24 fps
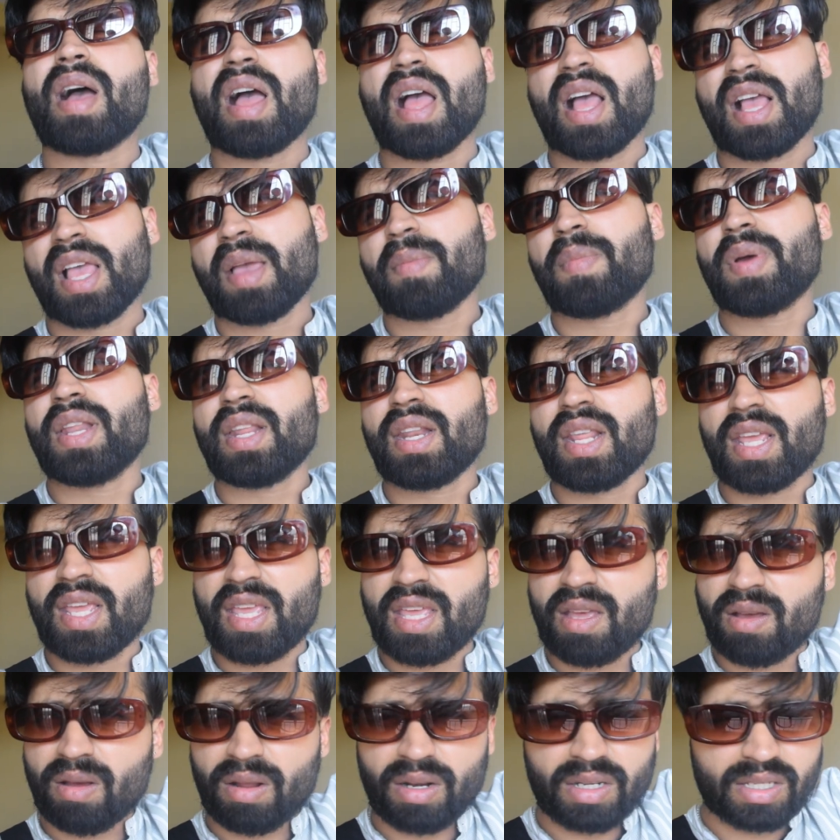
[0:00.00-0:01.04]
आगे बने
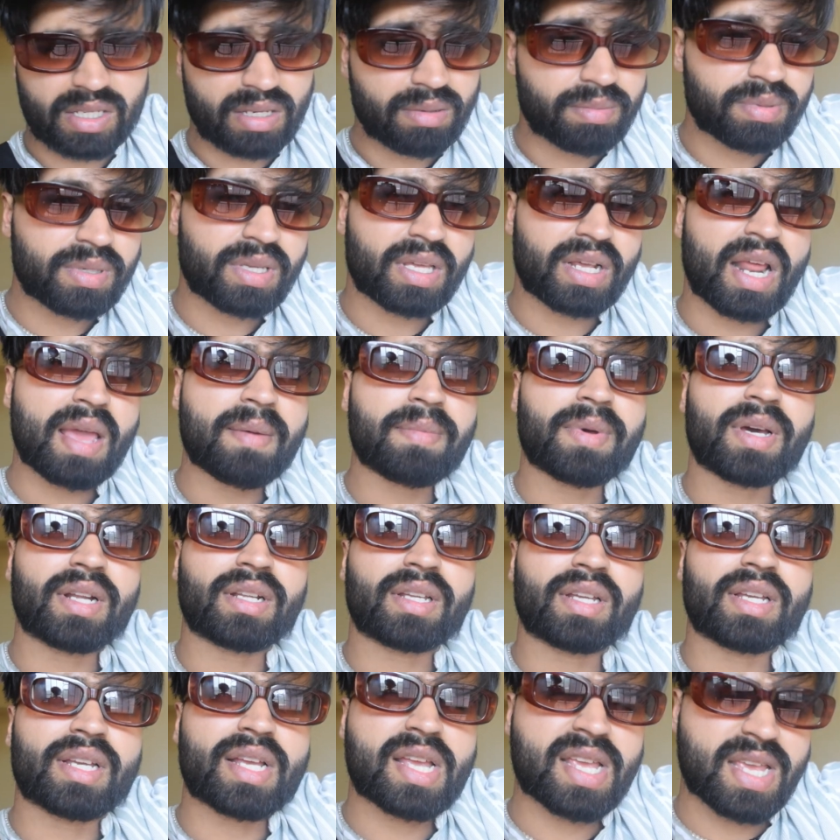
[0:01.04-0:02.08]
रहिए और सब्सक्राइब
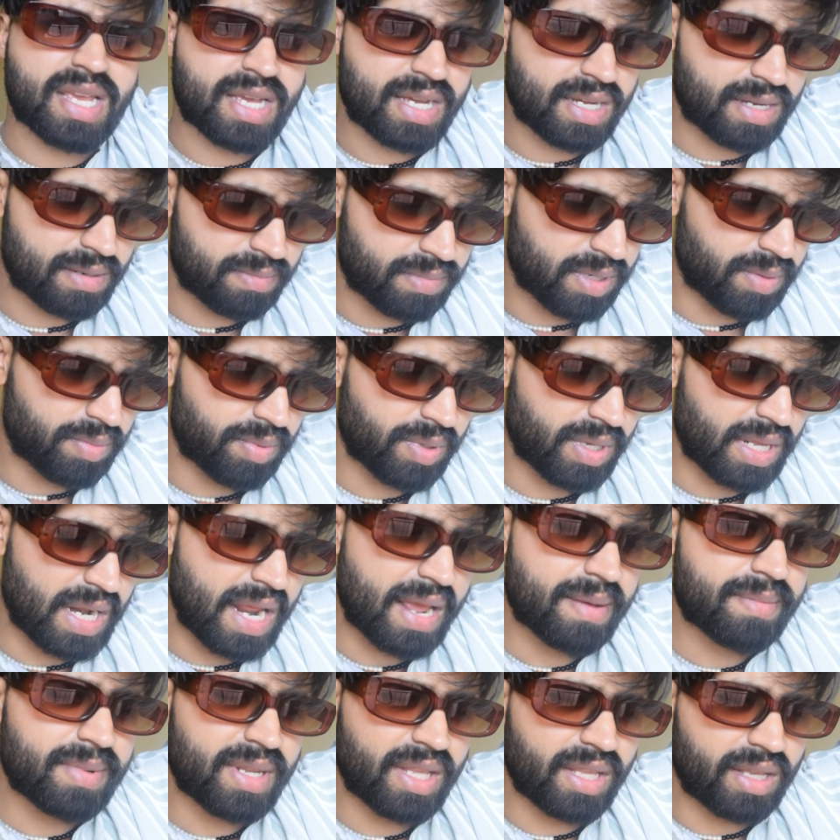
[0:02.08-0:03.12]
करके जाइएगा अब
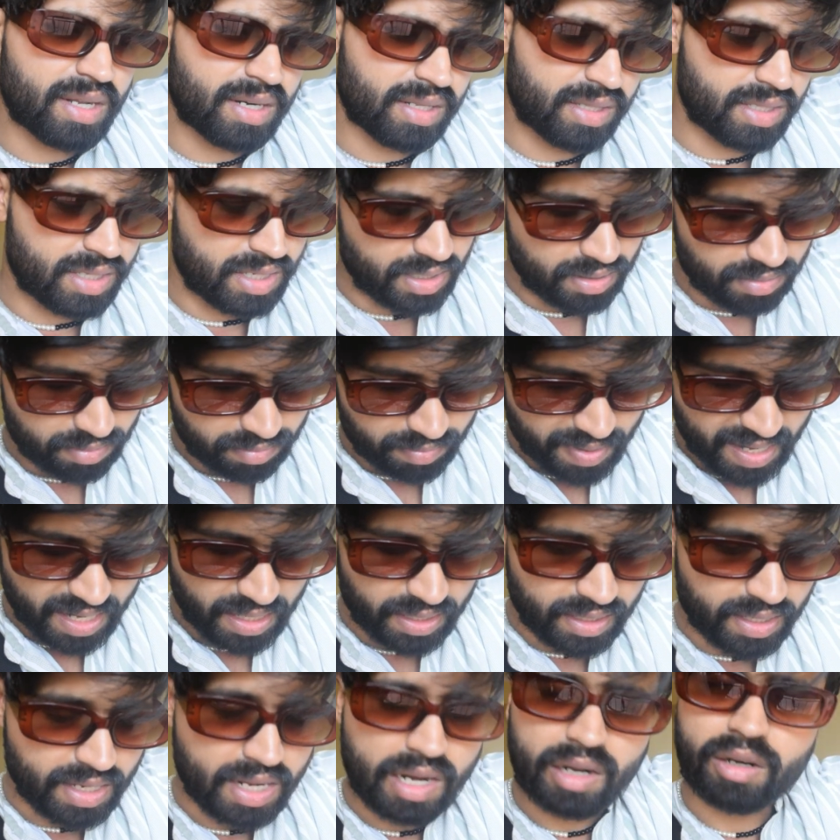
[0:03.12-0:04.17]
सब्सक्राइब नहीं करते हैं
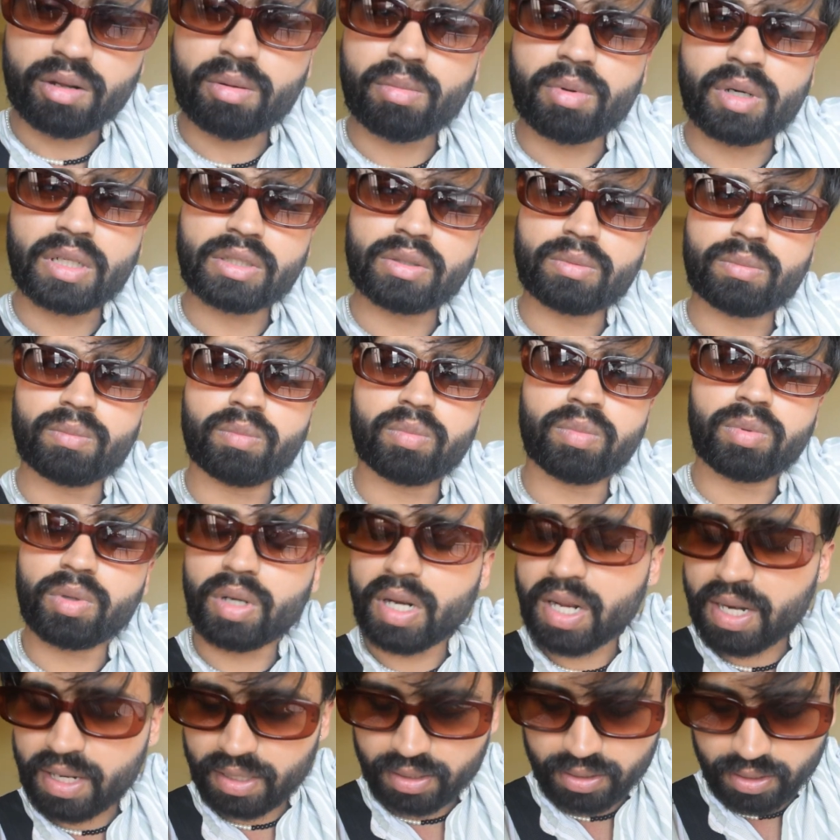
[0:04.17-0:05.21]
हमारे चैनल को बहुत
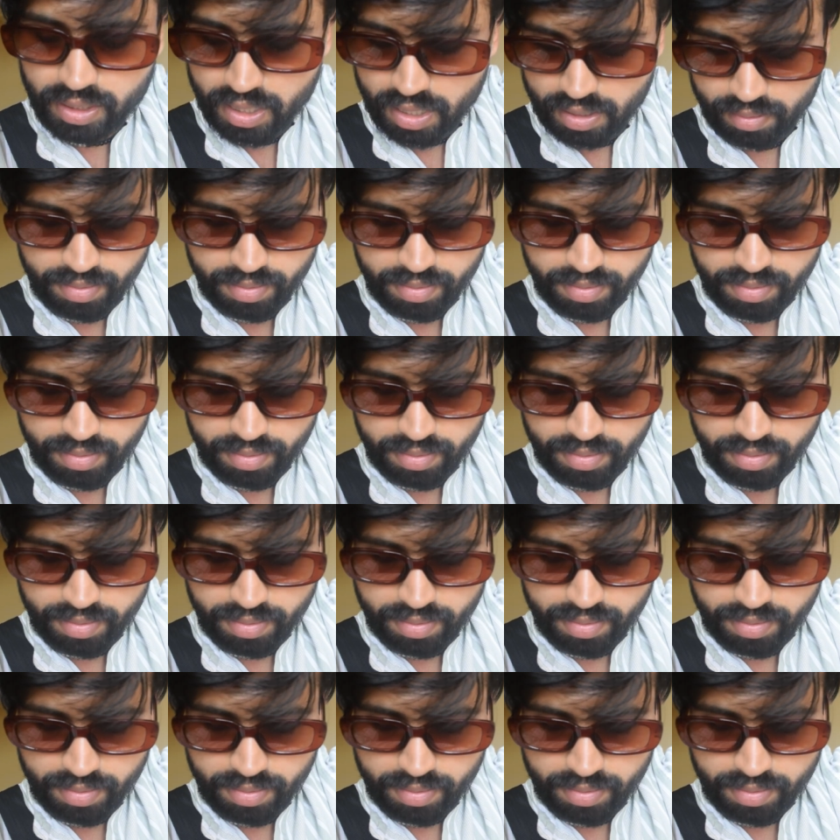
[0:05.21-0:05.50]
बुरा लगता है